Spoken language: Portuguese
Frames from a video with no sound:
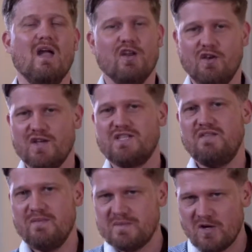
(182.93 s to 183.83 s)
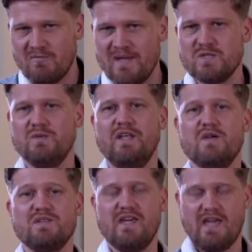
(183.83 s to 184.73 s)
Nós servimos ao mesmo
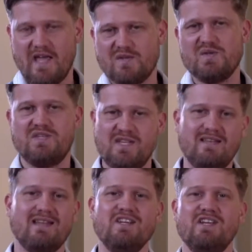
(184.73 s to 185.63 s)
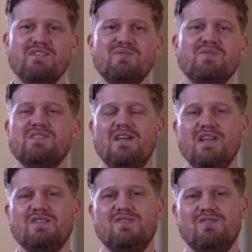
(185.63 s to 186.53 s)
Deus que ressuscita Jesus
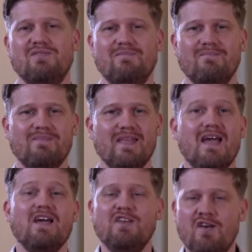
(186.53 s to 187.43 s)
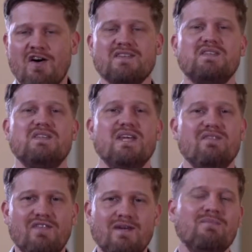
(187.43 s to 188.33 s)
Cristo nós
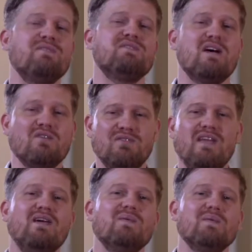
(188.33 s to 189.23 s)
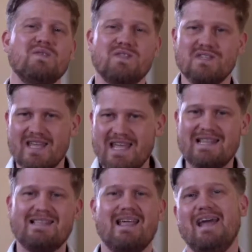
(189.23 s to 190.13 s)
servimos ao Deus
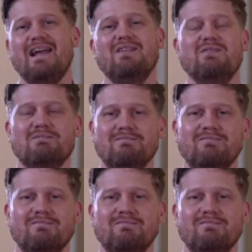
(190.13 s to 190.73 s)
eterno.